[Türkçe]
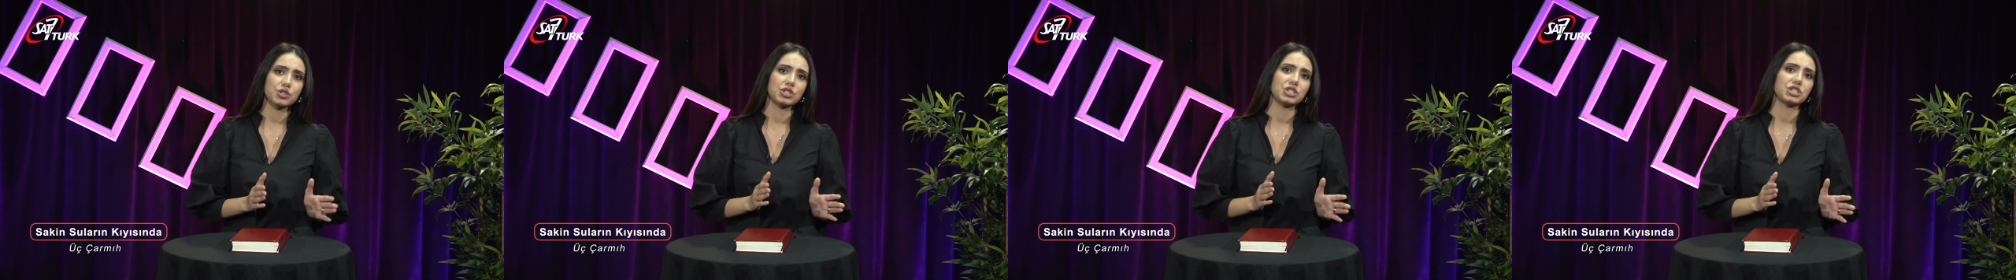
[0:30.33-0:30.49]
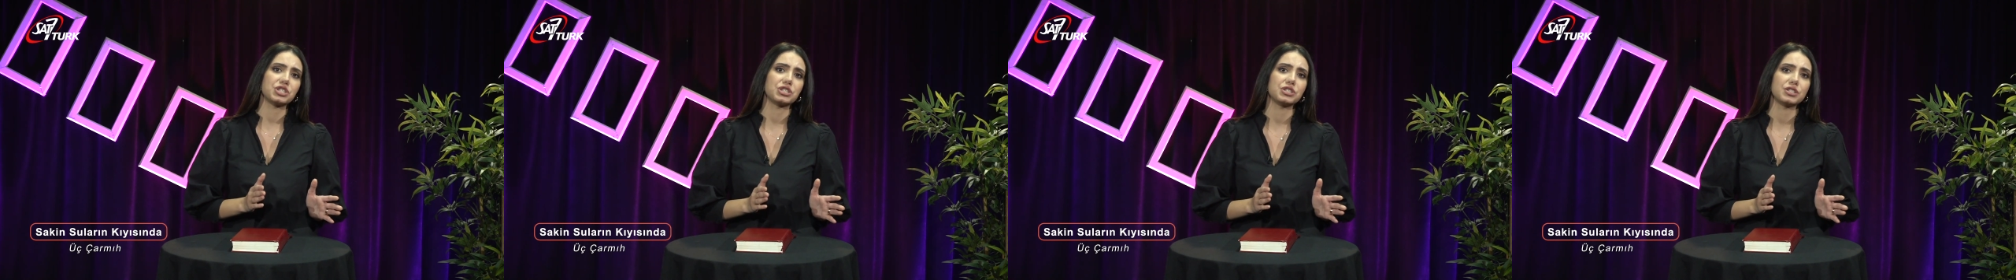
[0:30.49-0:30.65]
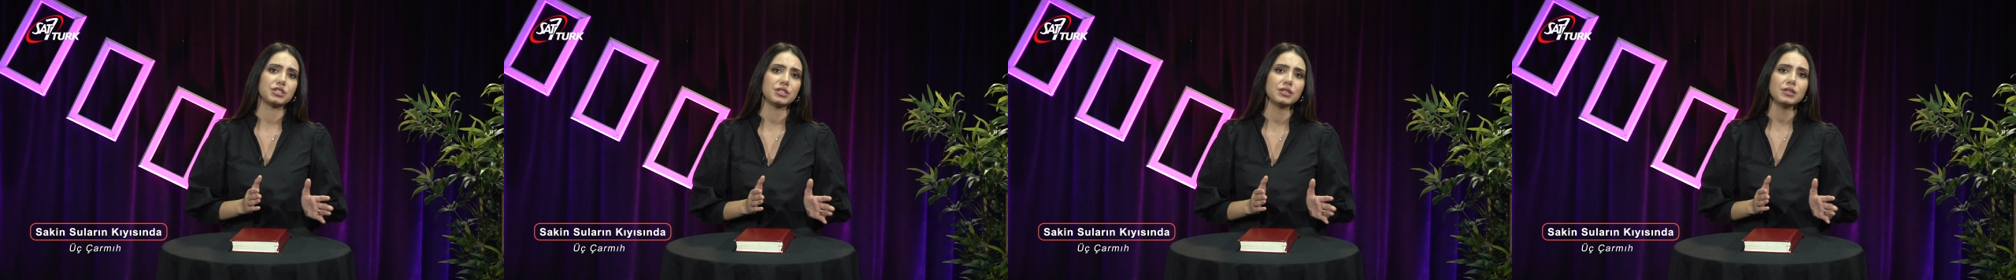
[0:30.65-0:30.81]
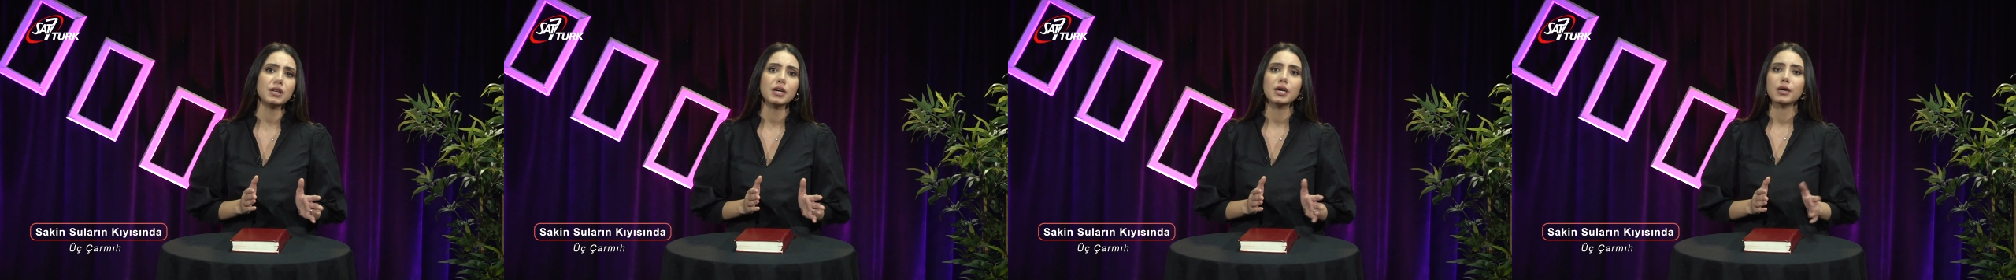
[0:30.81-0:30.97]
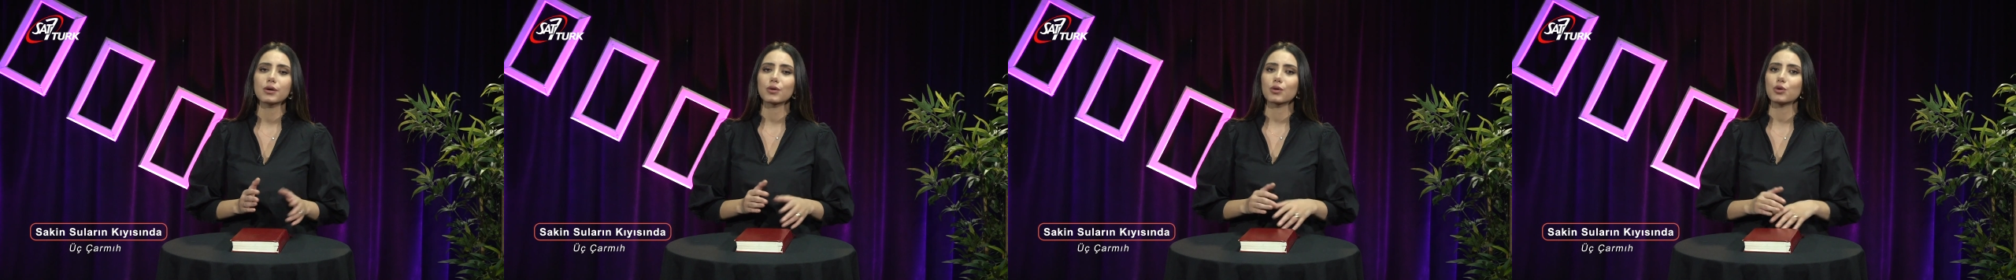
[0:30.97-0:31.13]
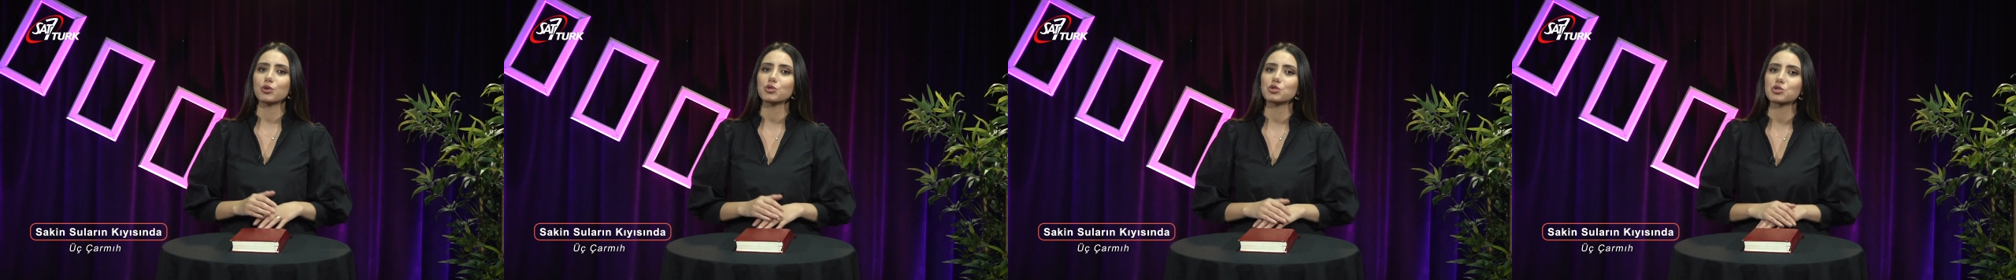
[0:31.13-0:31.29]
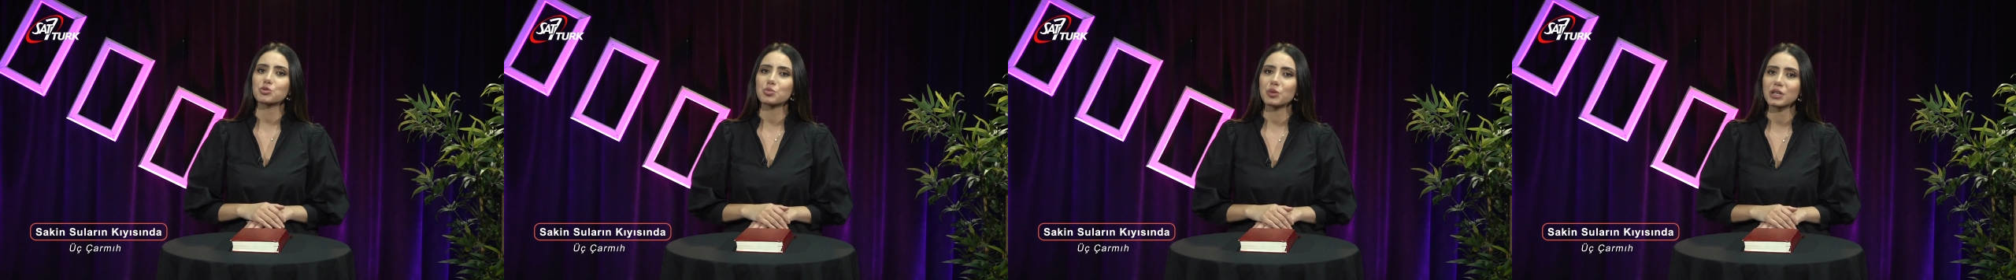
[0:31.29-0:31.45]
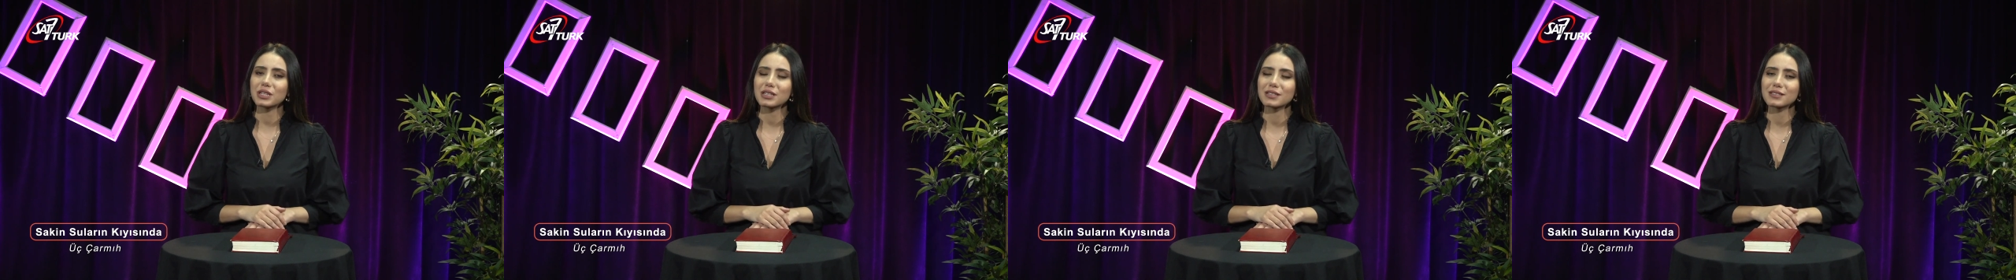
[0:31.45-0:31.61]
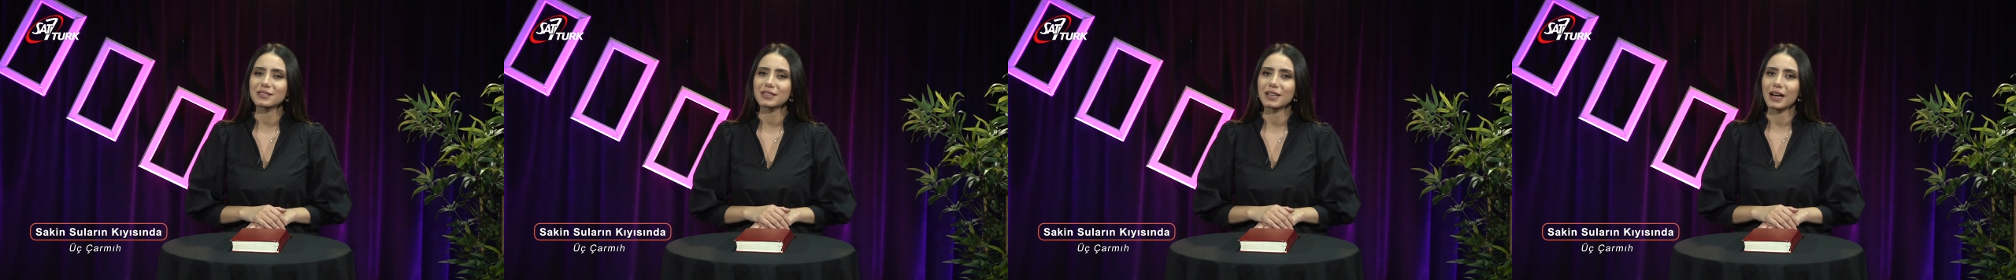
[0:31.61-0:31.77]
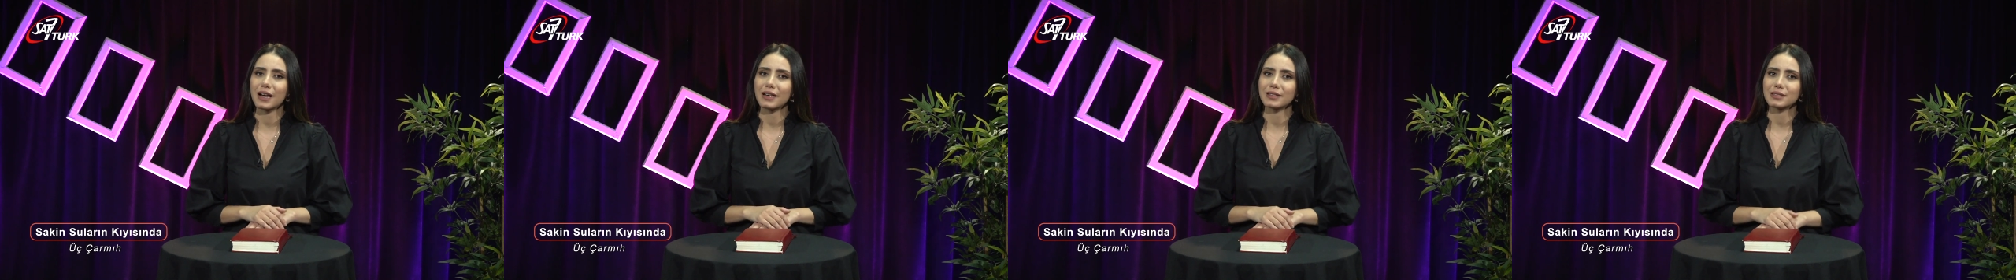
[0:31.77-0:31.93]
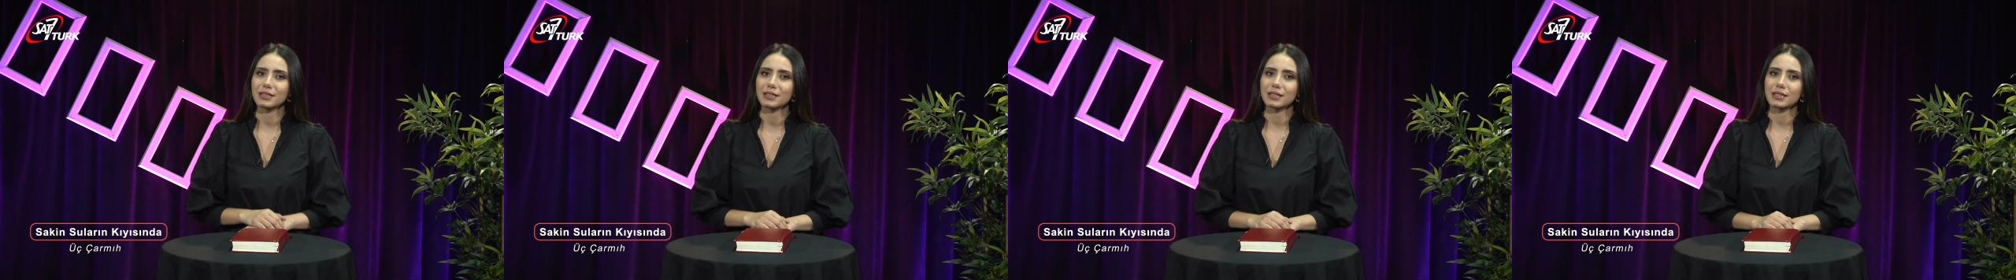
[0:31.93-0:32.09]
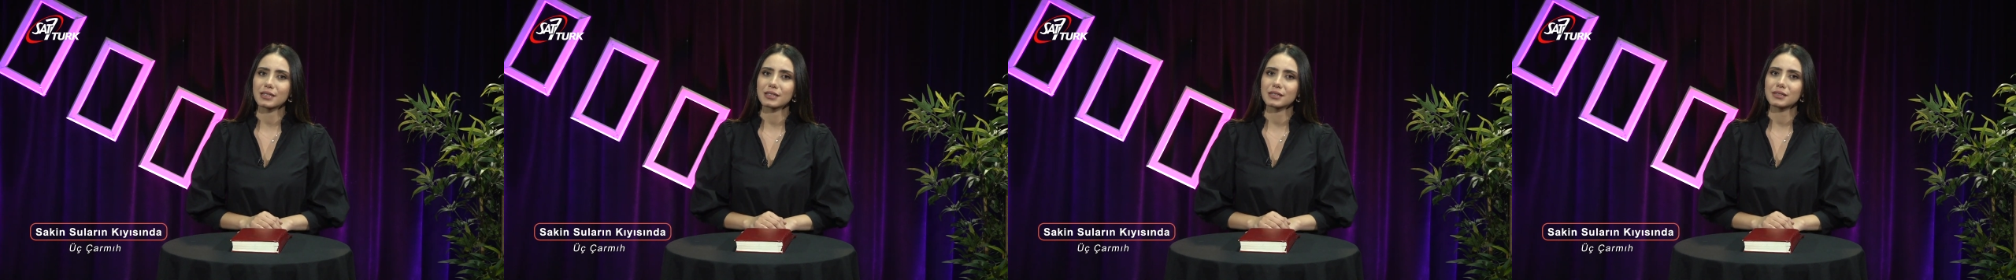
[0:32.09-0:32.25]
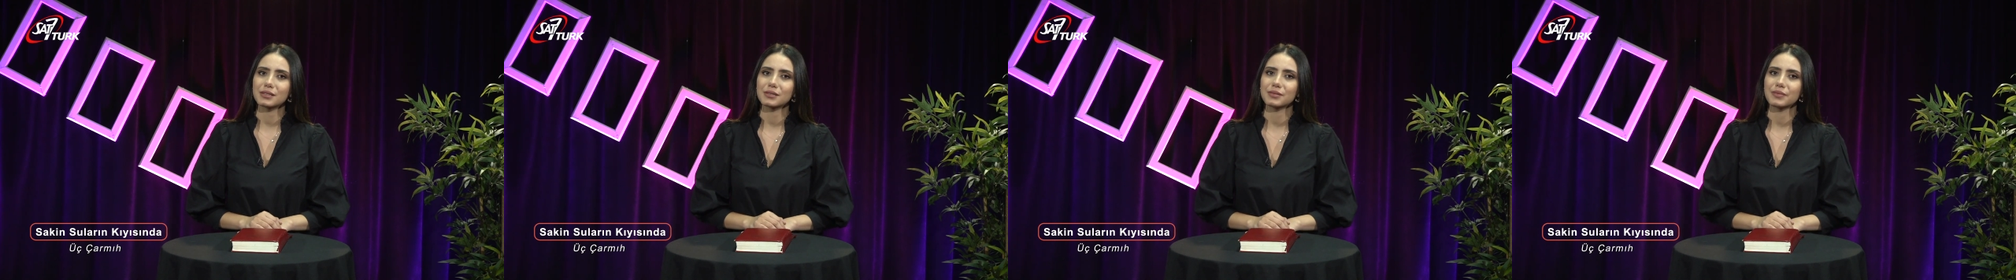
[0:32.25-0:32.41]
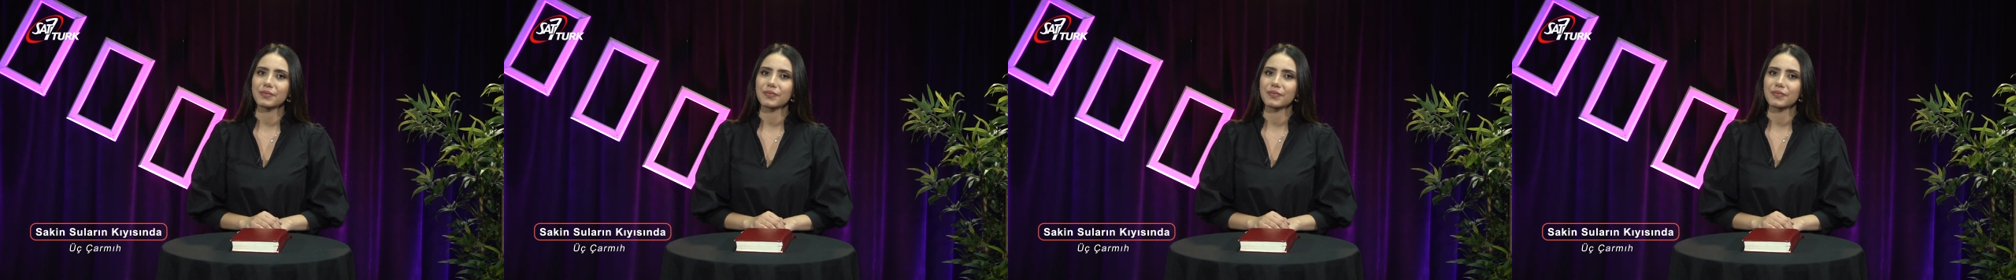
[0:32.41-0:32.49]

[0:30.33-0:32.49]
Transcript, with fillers: kişinin konuşmalarını kaydeder.